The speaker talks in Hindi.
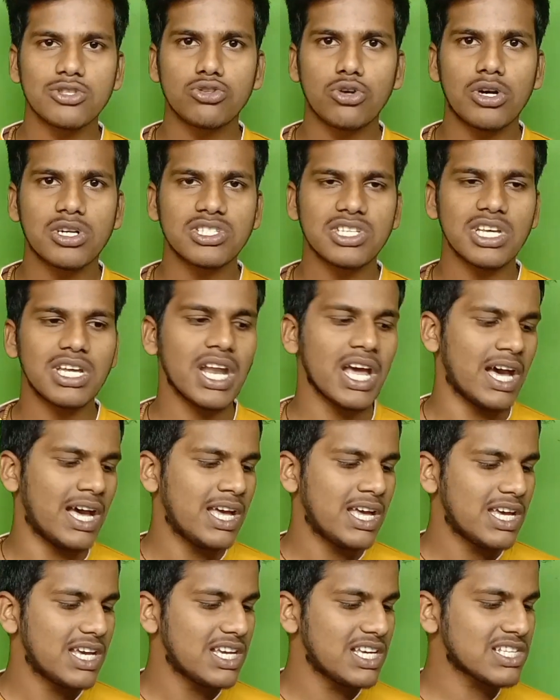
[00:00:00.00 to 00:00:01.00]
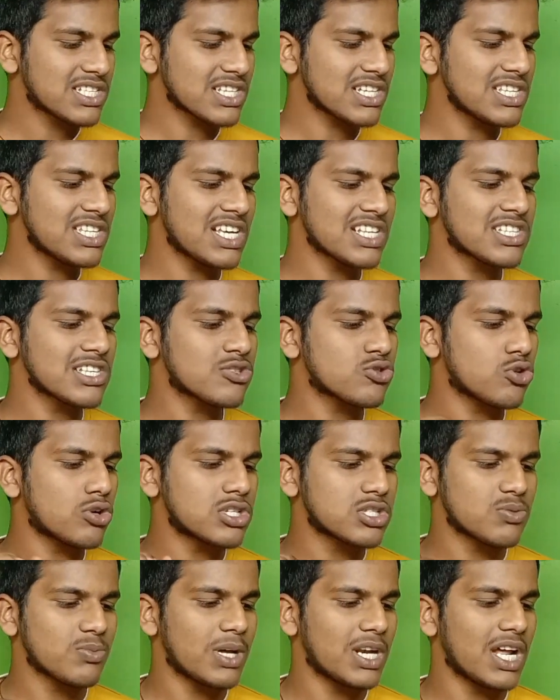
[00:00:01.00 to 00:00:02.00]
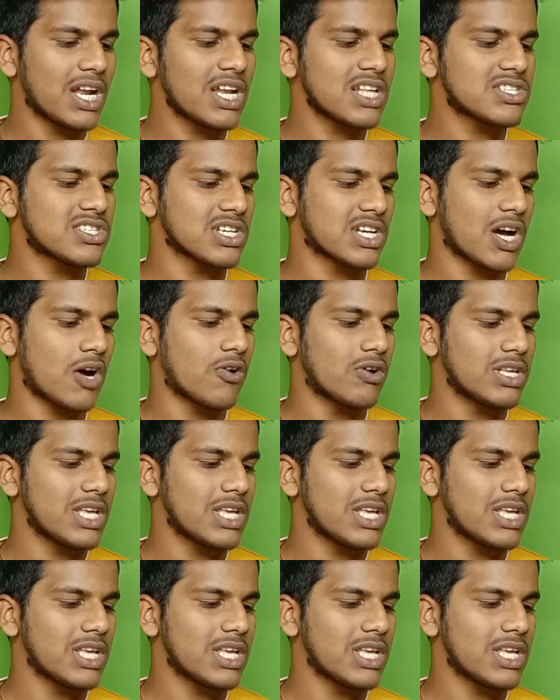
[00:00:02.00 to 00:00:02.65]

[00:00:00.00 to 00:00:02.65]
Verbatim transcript: शॉर्ट्स है ना इसके जैसे शॉर्ट्स बनाना सिखाऊंगा